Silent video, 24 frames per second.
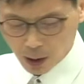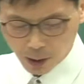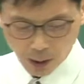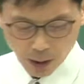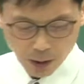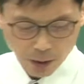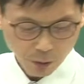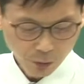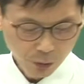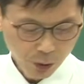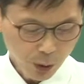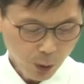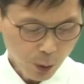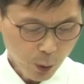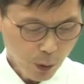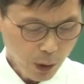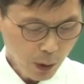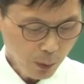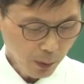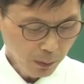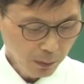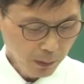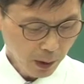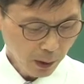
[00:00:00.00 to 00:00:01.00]
그래서 우리
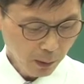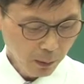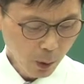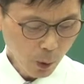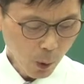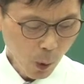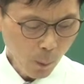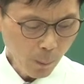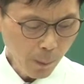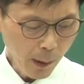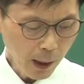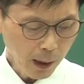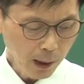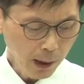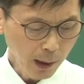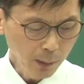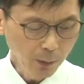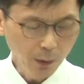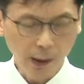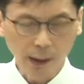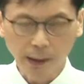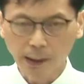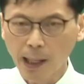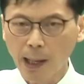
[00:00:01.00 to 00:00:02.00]
교재 보면 여러분 코펜
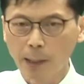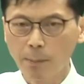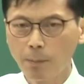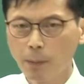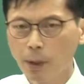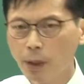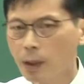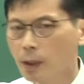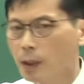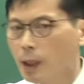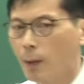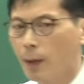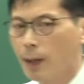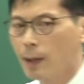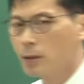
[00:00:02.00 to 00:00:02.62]
리브에 단면이 나와